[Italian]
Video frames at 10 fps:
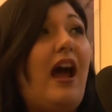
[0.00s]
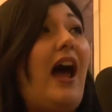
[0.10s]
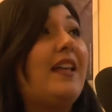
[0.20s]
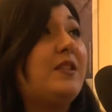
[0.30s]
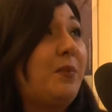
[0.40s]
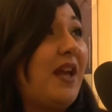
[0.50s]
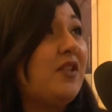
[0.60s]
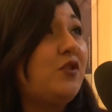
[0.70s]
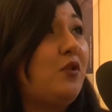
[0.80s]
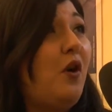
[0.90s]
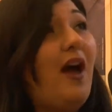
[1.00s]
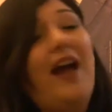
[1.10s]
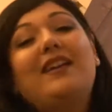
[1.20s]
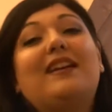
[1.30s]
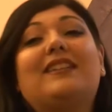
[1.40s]
Ha espresso
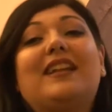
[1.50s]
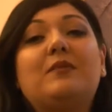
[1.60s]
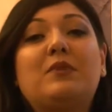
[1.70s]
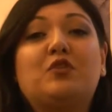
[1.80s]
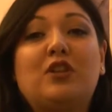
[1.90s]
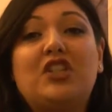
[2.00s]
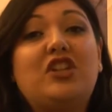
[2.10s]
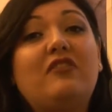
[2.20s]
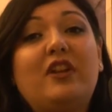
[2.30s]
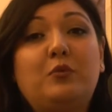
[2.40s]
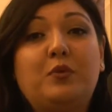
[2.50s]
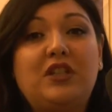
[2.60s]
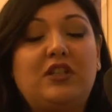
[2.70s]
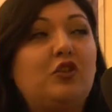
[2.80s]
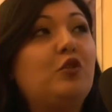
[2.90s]
anche grandi personaggi a livello
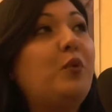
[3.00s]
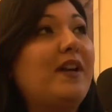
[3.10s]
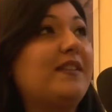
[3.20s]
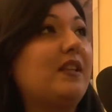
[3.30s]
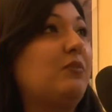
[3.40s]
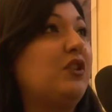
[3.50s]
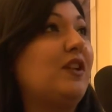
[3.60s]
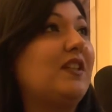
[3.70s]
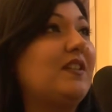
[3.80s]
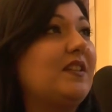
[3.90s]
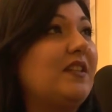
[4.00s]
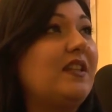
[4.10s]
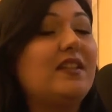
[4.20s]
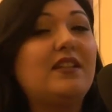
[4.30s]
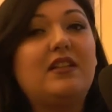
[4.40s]
politico, non può essere abbandonata a se
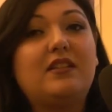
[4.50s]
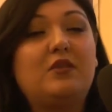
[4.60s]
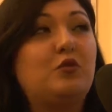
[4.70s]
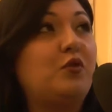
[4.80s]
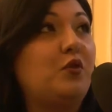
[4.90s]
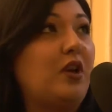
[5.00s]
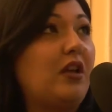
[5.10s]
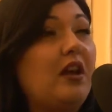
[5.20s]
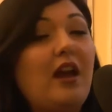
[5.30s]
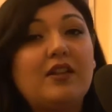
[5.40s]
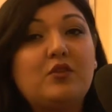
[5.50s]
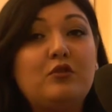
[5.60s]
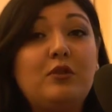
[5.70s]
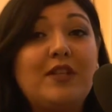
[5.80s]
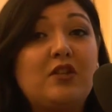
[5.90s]
stessa dalle istituzioni,
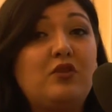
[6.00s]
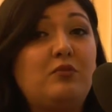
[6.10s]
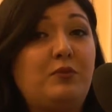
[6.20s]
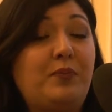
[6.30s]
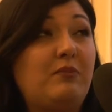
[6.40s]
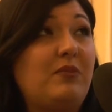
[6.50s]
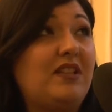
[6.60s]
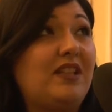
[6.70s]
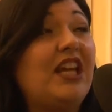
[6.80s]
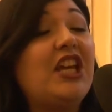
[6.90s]
assolutamente non si può permettere.